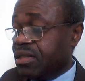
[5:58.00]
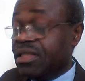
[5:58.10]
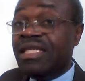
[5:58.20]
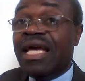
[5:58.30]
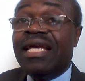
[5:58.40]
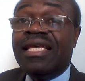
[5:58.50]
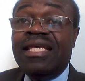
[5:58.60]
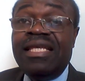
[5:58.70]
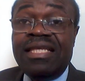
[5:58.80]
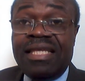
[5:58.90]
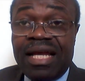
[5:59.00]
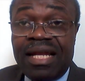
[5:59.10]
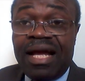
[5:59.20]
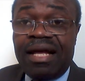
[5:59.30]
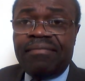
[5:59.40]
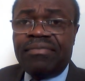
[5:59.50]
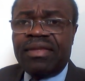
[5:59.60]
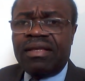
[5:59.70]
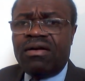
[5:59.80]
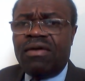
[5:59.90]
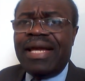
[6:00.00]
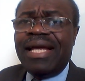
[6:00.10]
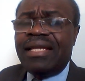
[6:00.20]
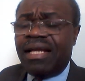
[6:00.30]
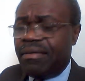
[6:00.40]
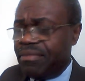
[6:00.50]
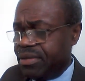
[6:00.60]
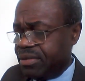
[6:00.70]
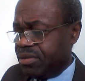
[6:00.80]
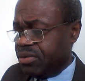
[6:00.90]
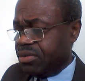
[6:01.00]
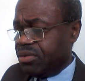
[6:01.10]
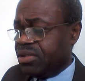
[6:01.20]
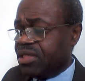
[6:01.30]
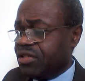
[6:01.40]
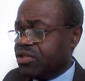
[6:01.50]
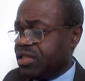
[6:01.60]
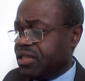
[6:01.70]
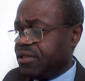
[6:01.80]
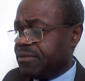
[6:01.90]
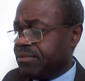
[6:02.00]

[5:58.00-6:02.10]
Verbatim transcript: Il y, a, là comme un drame, une tragédie